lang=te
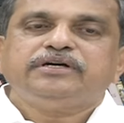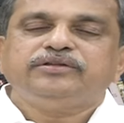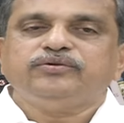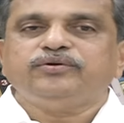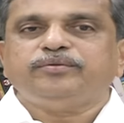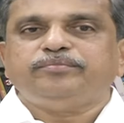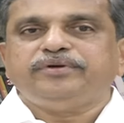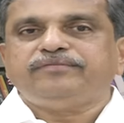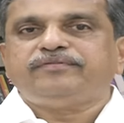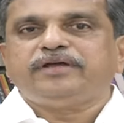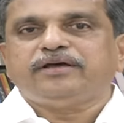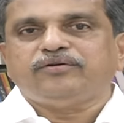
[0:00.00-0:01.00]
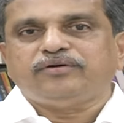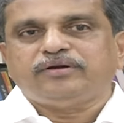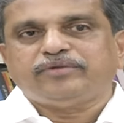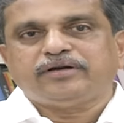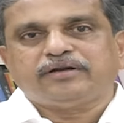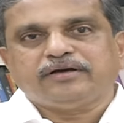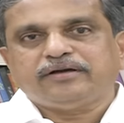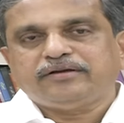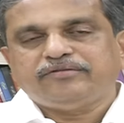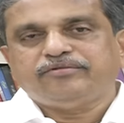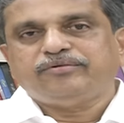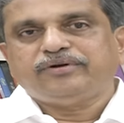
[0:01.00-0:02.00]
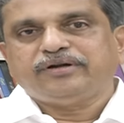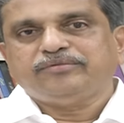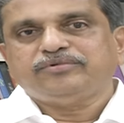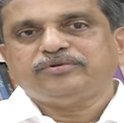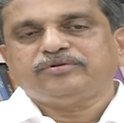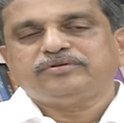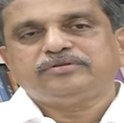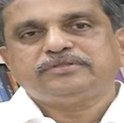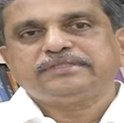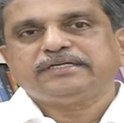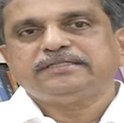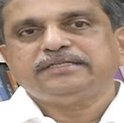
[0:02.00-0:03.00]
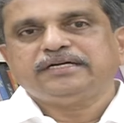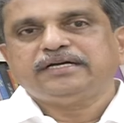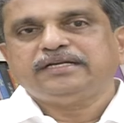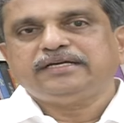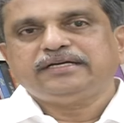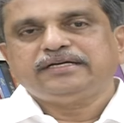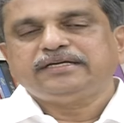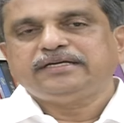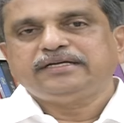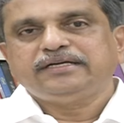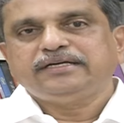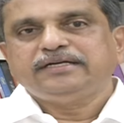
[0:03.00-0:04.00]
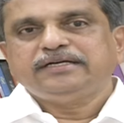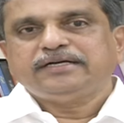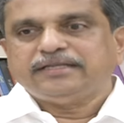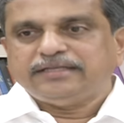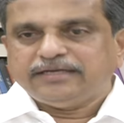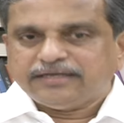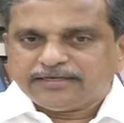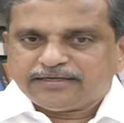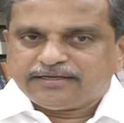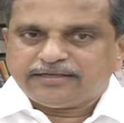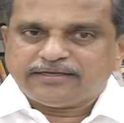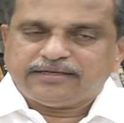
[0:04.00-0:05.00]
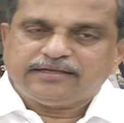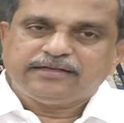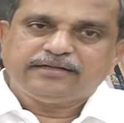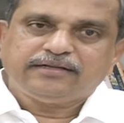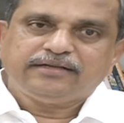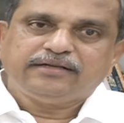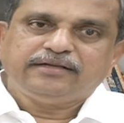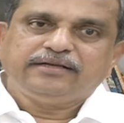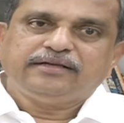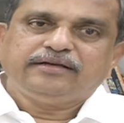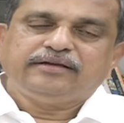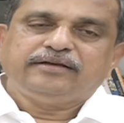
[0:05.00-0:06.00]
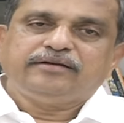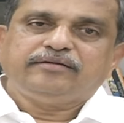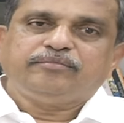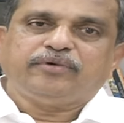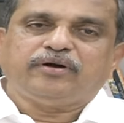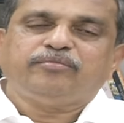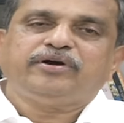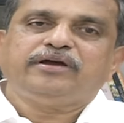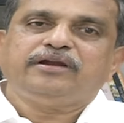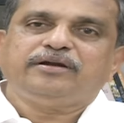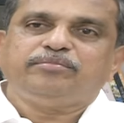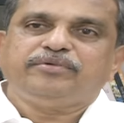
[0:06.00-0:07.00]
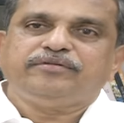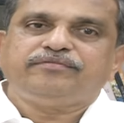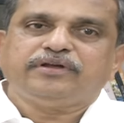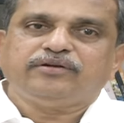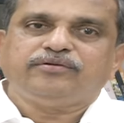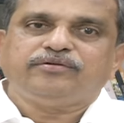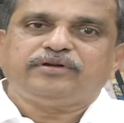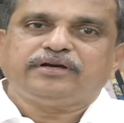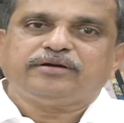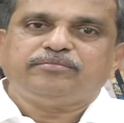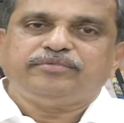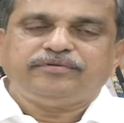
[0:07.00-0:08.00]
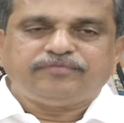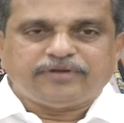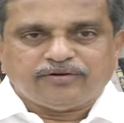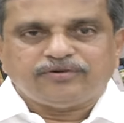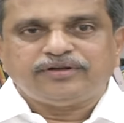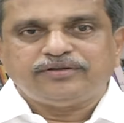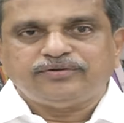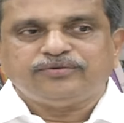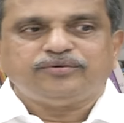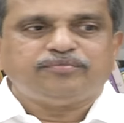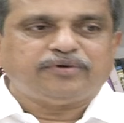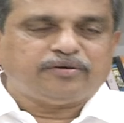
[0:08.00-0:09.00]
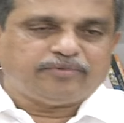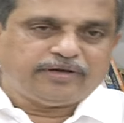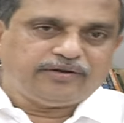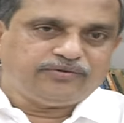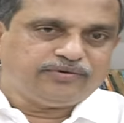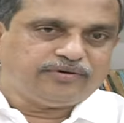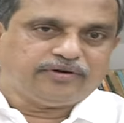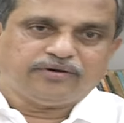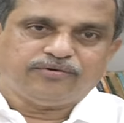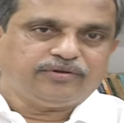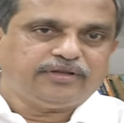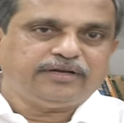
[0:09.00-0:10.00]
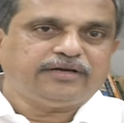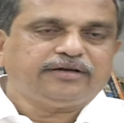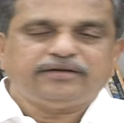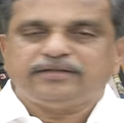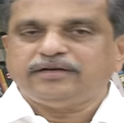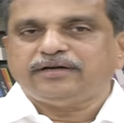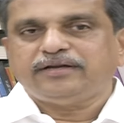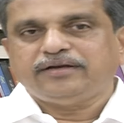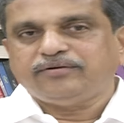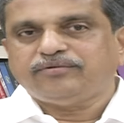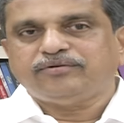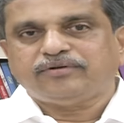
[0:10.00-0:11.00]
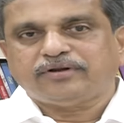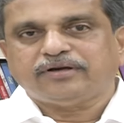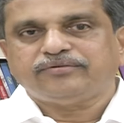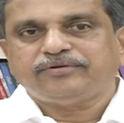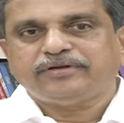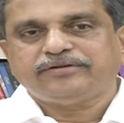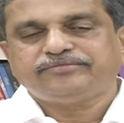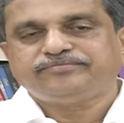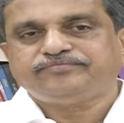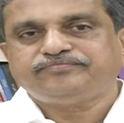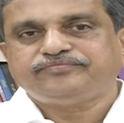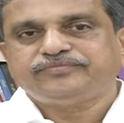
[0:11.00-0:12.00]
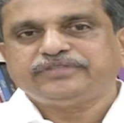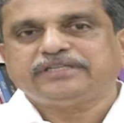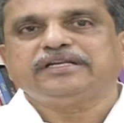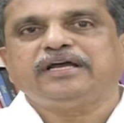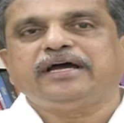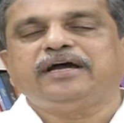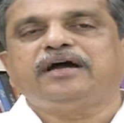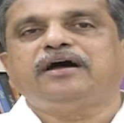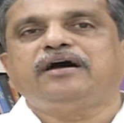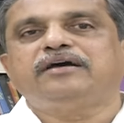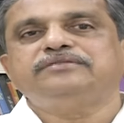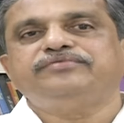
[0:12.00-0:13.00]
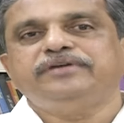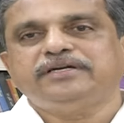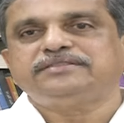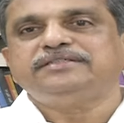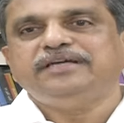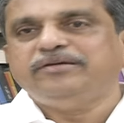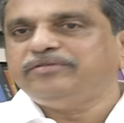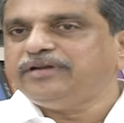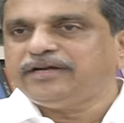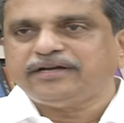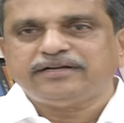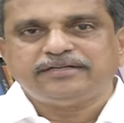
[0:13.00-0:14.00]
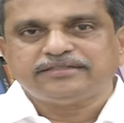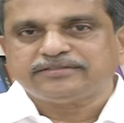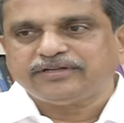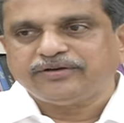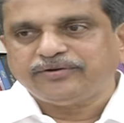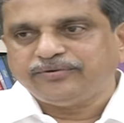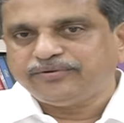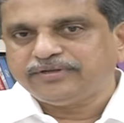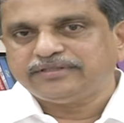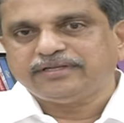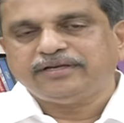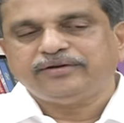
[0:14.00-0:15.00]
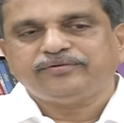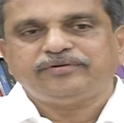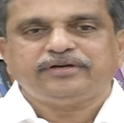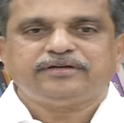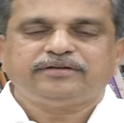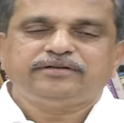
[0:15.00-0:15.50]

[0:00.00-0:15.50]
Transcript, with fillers: అందులో బీఫ్ టాలో అనే మాట ఇవి ఉండడంతో సహజంగానే అది ఏంటి పామ్ ఆయిల్ అండ్ బీఫ్ టాలో ఉన్నాక బీఫ్ టాలోని ఎందుకు పామ్ ఆయిల్ ఎందుకు కాకూడదని ఇది కానీ ఇంకోటి రాకుండా అసలు ఆ ఫిగర్స్ ఏమి ఇండికేట్ చేస్తాయి ఎవరికి తెలియకుండా